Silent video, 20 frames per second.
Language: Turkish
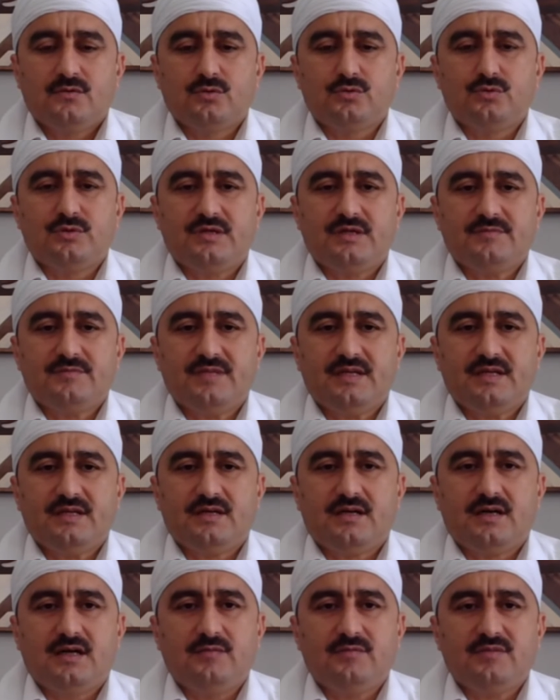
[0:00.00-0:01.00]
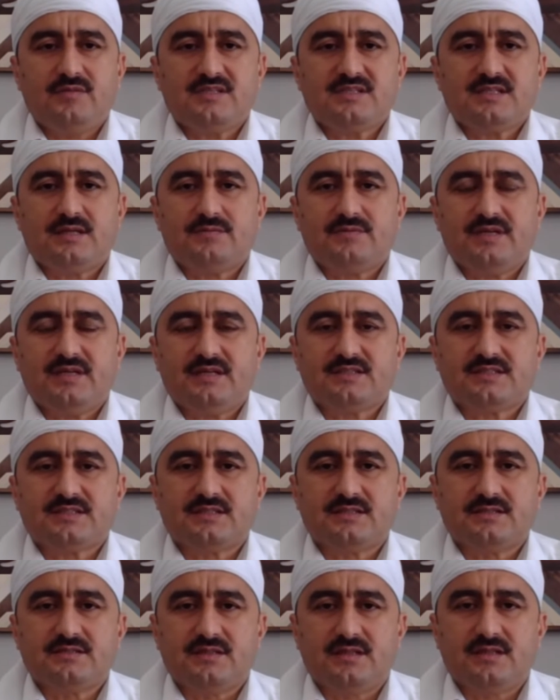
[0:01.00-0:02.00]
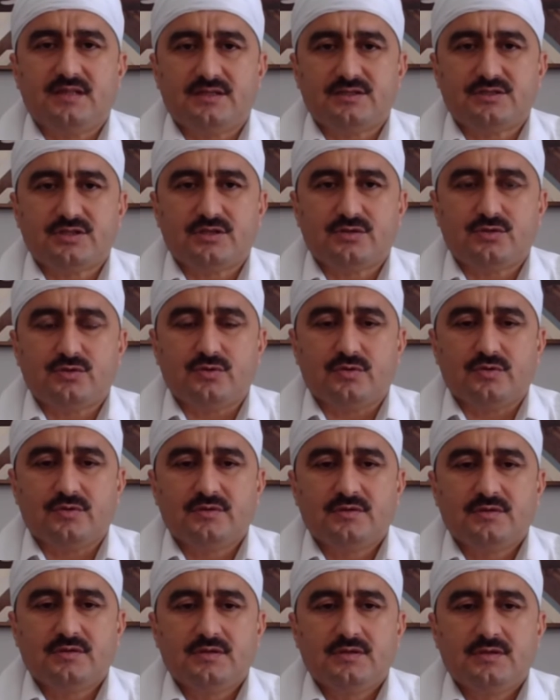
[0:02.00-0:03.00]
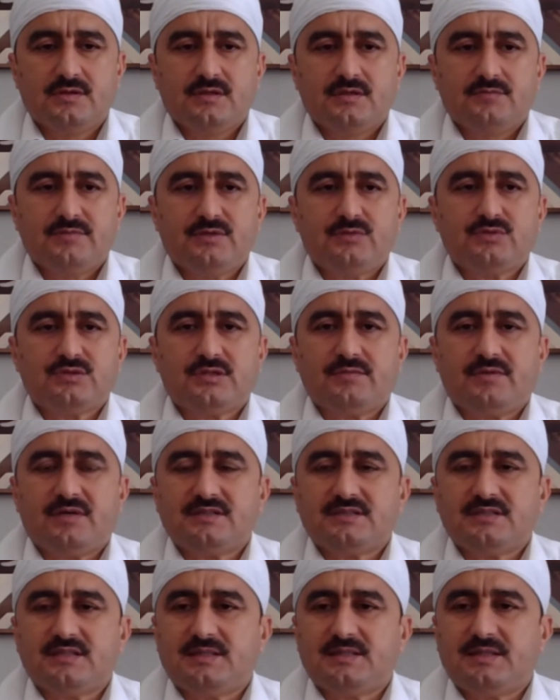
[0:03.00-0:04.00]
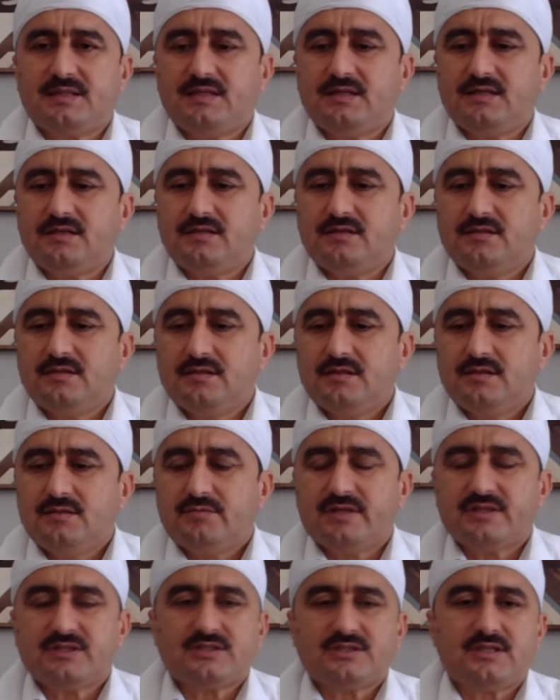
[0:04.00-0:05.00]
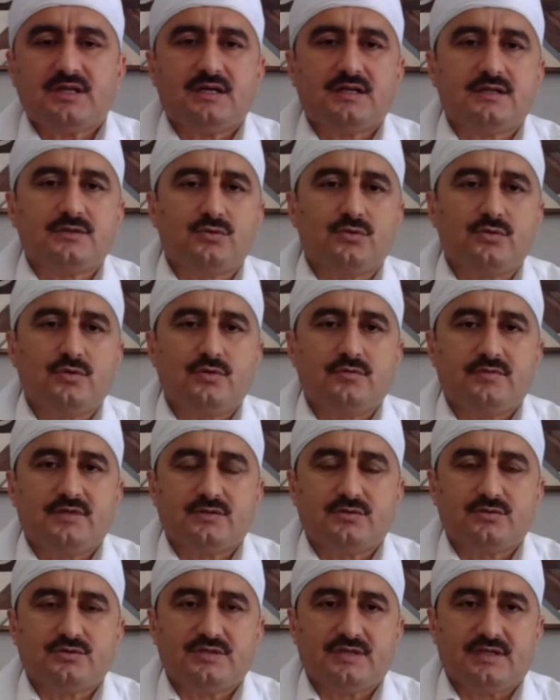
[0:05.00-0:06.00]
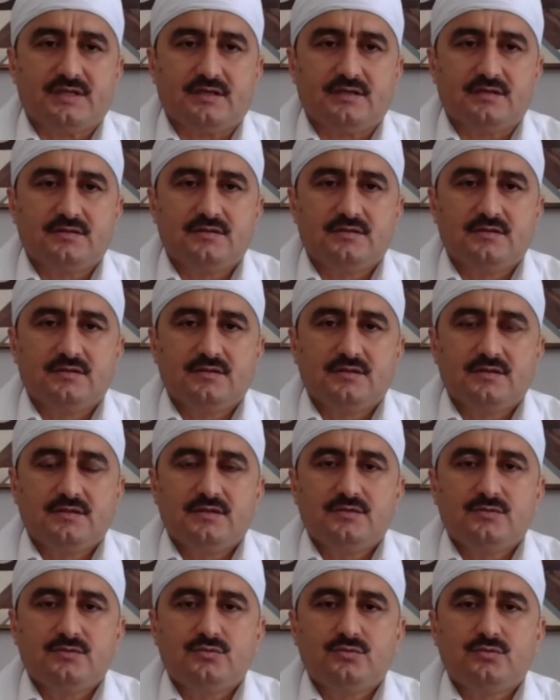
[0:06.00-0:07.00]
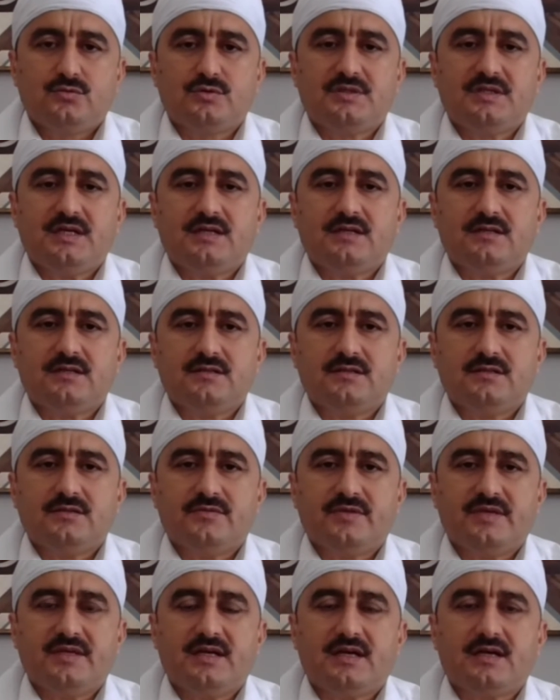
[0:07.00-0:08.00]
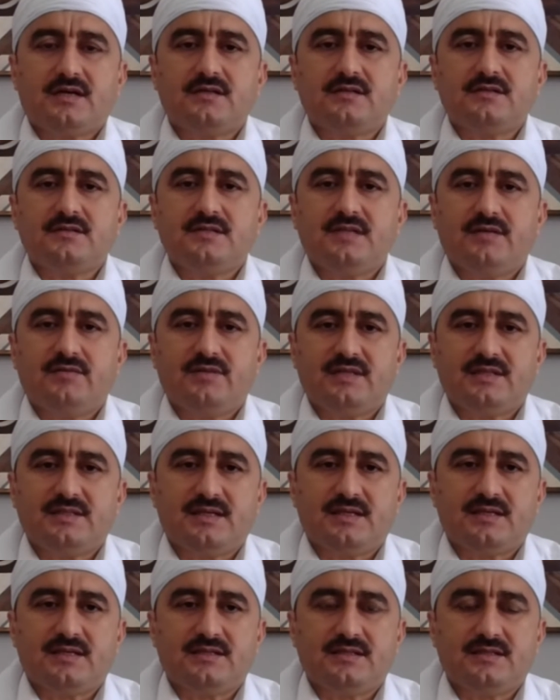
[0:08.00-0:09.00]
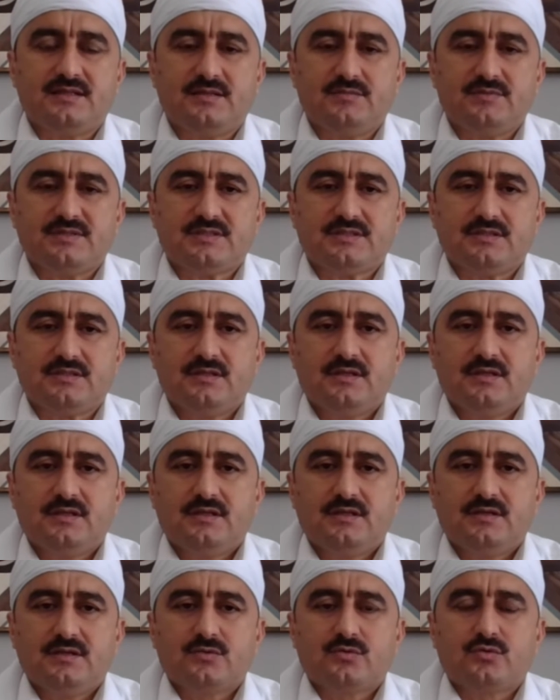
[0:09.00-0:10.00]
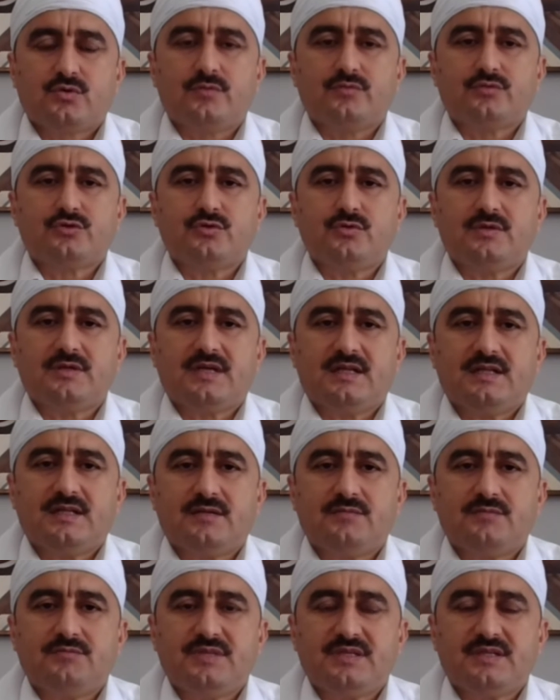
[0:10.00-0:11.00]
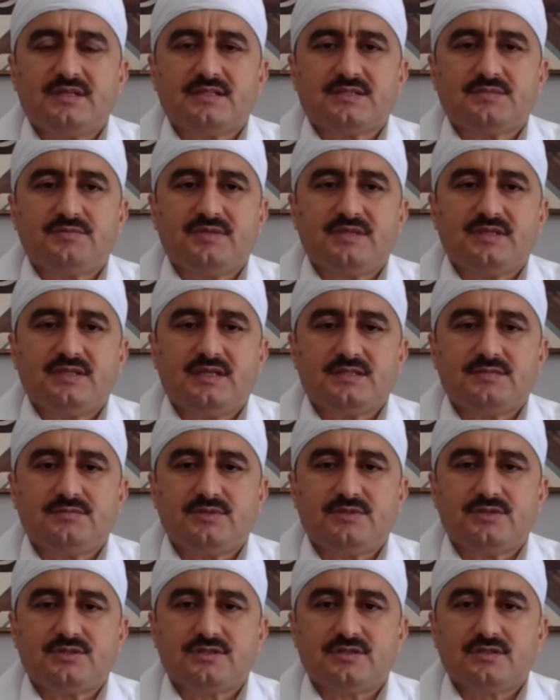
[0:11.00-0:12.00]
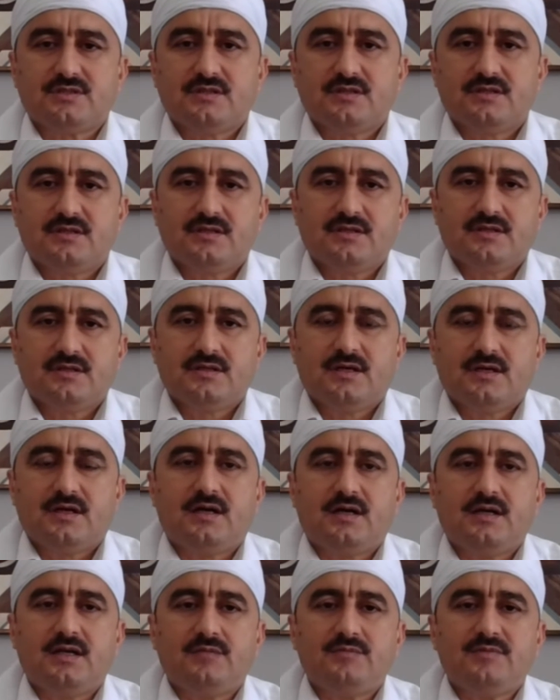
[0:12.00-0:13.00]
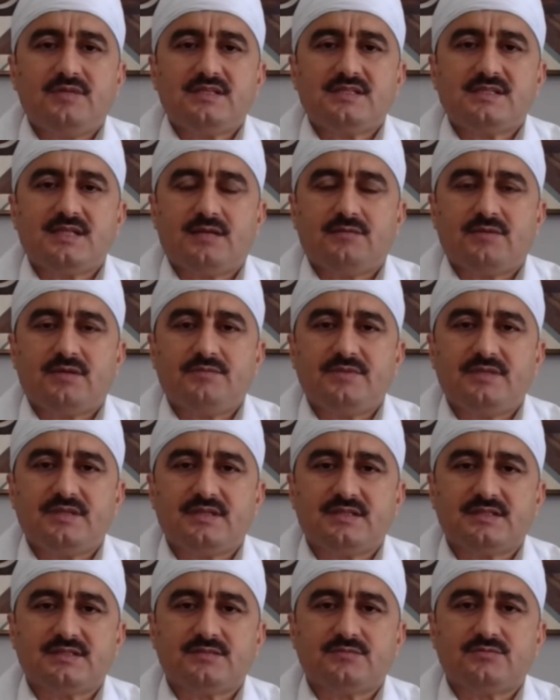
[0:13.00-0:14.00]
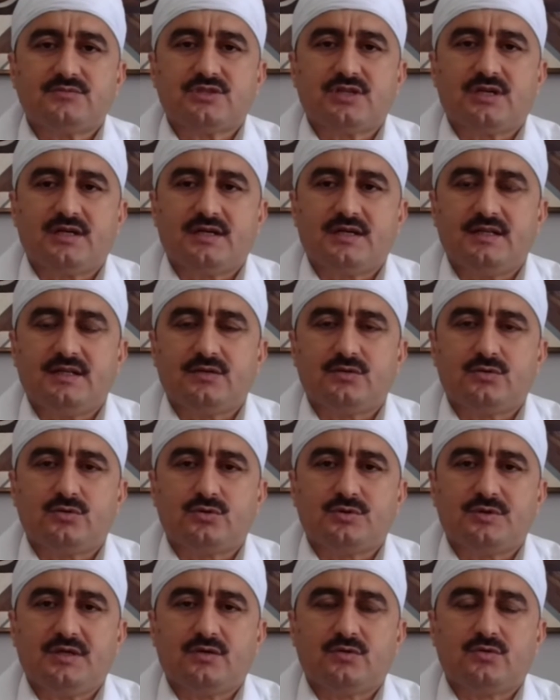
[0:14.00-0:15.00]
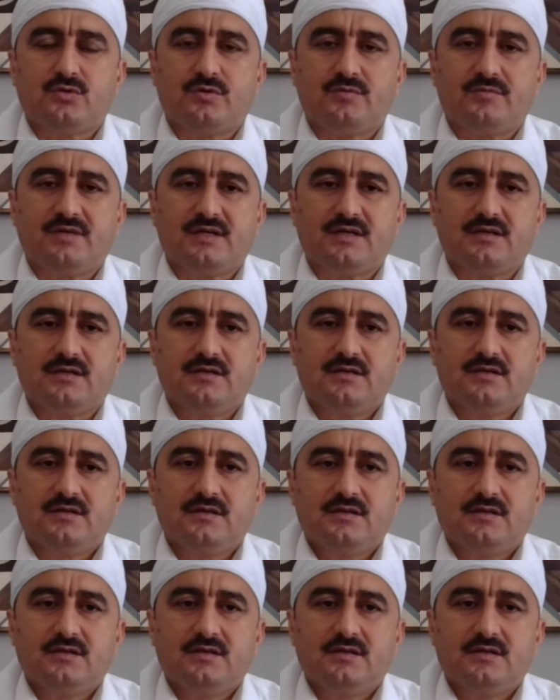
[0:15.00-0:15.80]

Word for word: O dönemde alem İslam gene sıkıntılar çekiyor. Bediüzzaman Hazretleri başta Anadolu olmak üzere Türkiye'nin ve yakın devletler dediğimiz komşu ülkelerin bir kısmını gezmiş, alemi İslam'a bir kısım çareler ortaya koymak,